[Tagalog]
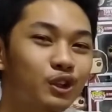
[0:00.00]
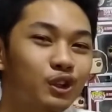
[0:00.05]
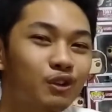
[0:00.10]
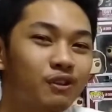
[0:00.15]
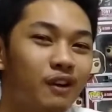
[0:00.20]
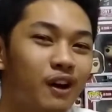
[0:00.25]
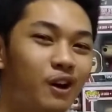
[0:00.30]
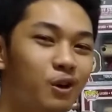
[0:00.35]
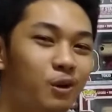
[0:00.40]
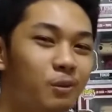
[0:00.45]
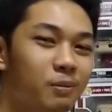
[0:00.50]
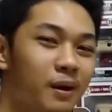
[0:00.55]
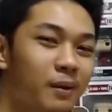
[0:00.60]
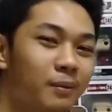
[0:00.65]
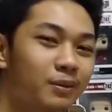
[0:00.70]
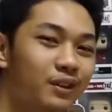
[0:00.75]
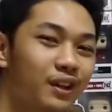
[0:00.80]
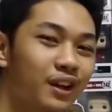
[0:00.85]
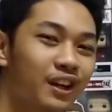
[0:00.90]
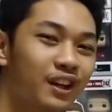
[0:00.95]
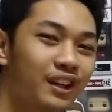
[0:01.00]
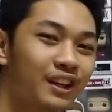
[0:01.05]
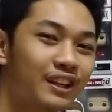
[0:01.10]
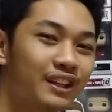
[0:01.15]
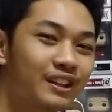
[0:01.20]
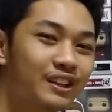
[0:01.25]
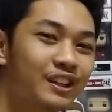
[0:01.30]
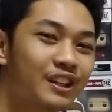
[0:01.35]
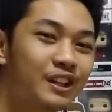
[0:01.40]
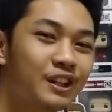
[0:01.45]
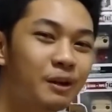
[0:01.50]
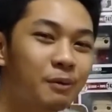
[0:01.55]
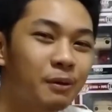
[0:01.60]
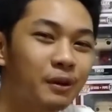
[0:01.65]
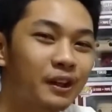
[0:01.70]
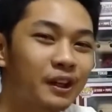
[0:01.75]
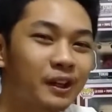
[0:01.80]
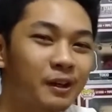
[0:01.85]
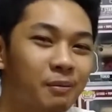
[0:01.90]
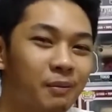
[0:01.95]
ko ng Funko Pops ay hindi
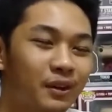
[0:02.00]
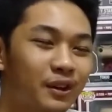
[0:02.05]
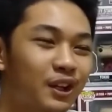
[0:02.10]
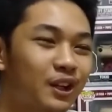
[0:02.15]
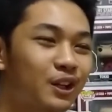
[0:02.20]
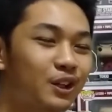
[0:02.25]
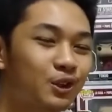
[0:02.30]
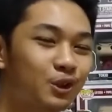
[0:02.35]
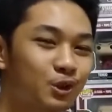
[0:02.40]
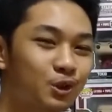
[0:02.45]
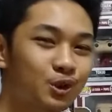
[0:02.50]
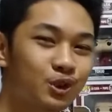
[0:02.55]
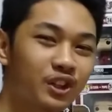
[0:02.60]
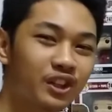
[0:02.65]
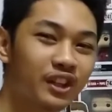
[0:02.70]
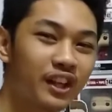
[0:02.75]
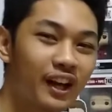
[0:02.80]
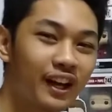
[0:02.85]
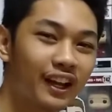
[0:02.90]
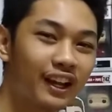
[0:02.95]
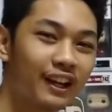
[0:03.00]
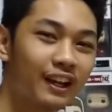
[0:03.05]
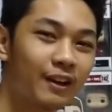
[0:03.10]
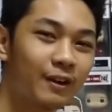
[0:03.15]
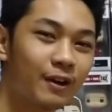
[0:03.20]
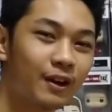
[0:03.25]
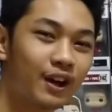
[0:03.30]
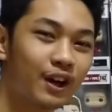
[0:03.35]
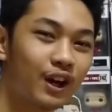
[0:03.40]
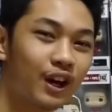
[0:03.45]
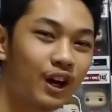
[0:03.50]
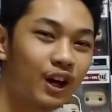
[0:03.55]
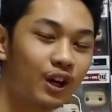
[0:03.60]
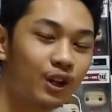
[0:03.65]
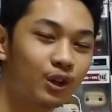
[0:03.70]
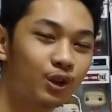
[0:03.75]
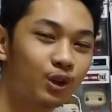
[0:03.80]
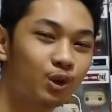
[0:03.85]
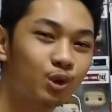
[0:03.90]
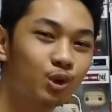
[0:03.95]
naman naging madali nung una dahil
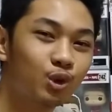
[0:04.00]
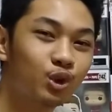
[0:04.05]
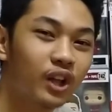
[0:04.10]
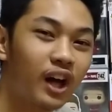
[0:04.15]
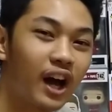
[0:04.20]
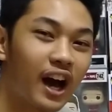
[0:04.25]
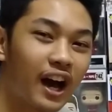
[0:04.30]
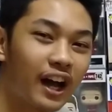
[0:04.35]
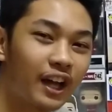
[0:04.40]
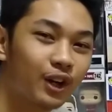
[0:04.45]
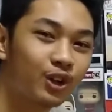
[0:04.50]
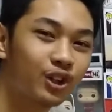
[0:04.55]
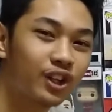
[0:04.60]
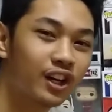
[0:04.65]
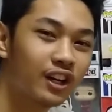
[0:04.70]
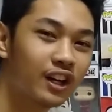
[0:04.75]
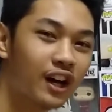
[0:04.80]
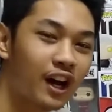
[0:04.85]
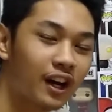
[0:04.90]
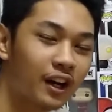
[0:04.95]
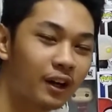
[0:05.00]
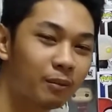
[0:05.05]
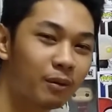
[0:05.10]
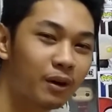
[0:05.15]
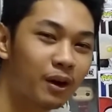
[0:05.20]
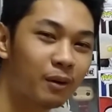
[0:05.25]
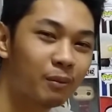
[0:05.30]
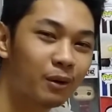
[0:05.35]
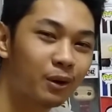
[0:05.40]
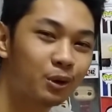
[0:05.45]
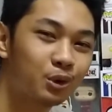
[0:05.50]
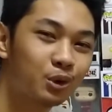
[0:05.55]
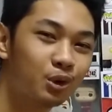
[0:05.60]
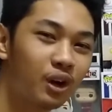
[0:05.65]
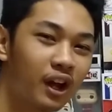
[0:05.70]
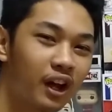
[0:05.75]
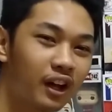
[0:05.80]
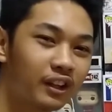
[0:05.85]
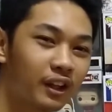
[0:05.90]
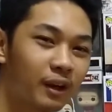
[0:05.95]
nung una ayaw ng aking mga
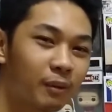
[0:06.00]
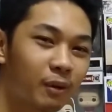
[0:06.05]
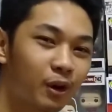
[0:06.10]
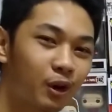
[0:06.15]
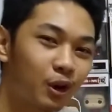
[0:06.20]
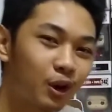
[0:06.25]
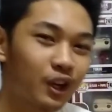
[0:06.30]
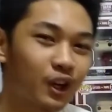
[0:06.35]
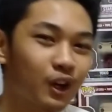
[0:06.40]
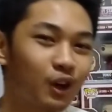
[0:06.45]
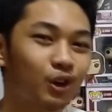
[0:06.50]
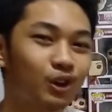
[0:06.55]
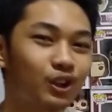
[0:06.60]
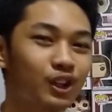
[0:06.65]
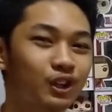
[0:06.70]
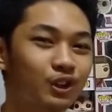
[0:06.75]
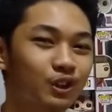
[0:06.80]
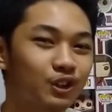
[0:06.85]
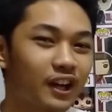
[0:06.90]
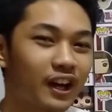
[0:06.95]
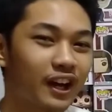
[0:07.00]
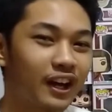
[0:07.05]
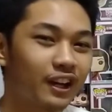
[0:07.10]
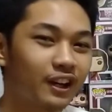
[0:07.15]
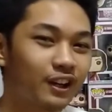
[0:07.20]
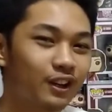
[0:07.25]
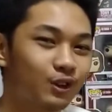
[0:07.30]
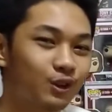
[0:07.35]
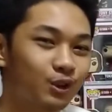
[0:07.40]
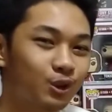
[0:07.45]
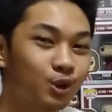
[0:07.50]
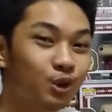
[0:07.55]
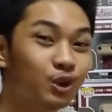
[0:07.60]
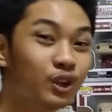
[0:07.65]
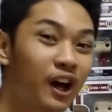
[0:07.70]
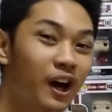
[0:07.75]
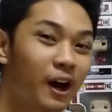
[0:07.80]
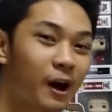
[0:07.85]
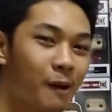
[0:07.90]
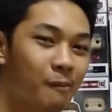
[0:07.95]
magulang na magkulik ako nito dahil
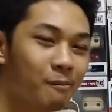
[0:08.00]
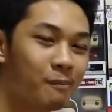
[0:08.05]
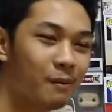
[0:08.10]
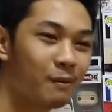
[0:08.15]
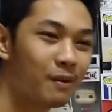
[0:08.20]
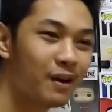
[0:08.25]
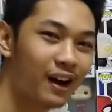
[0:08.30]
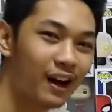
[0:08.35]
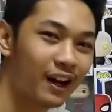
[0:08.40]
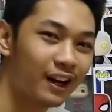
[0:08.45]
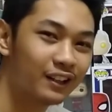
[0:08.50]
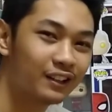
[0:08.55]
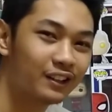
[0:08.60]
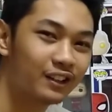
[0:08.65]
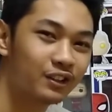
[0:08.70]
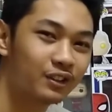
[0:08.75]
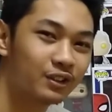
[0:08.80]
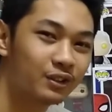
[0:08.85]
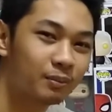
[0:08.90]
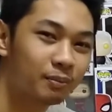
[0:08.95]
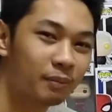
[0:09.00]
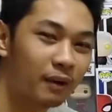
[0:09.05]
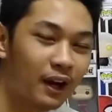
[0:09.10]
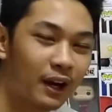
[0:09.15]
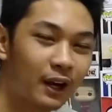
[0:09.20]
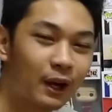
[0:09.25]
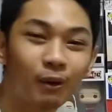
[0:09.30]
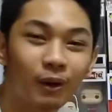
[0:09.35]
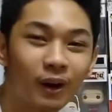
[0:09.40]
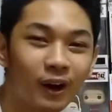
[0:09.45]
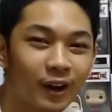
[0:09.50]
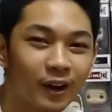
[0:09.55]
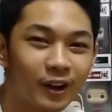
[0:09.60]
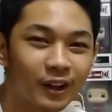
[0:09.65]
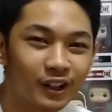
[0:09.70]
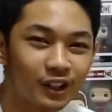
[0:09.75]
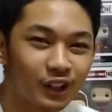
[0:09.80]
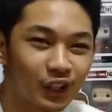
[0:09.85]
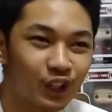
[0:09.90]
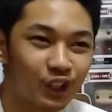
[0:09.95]
una nga ang mamahal, tas pangalawa,
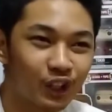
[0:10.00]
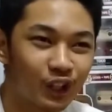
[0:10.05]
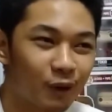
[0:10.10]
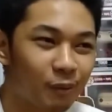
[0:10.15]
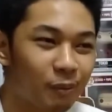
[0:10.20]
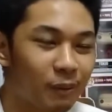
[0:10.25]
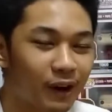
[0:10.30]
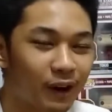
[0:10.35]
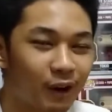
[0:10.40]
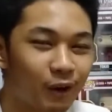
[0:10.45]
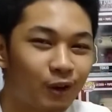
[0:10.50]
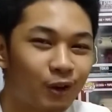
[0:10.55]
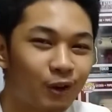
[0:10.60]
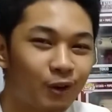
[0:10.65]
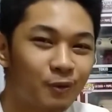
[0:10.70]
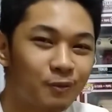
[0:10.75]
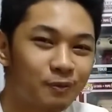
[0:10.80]
tingin nila parang